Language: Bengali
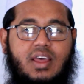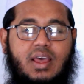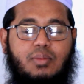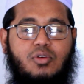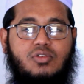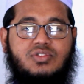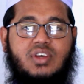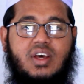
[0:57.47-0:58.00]

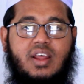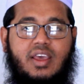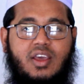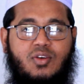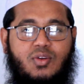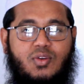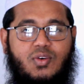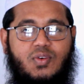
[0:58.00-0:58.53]
এবং যারা
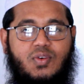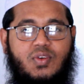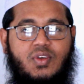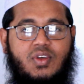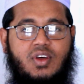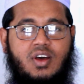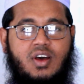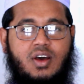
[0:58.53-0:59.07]
এখনও
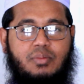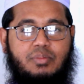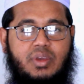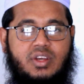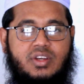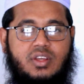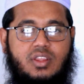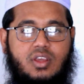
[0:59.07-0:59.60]

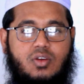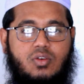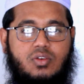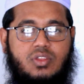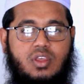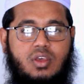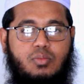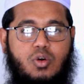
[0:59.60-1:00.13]
বিয়ে শাদী
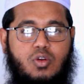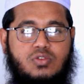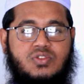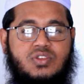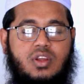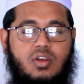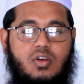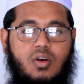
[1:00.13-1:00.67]
করতে
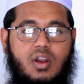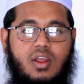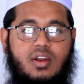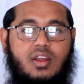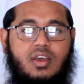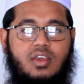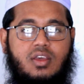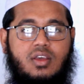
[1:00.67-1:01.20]
মনস্থির করেন
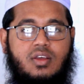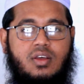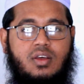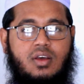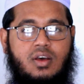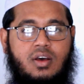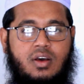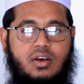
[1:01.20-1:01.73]
নাই
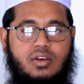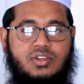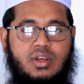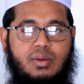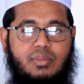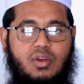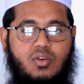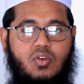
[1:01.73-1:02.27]

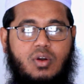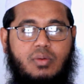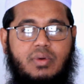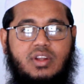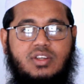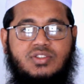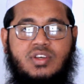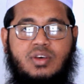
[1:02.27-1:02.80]
সামনে করবেন
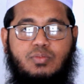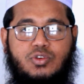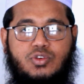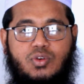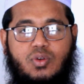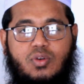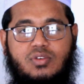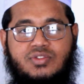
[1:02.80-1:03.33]
ইচ্ছা
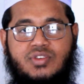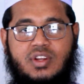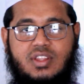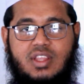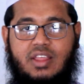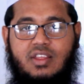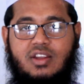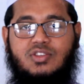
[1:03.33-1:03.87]
পোষণ করছেন
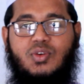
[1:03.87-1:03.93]
তাদের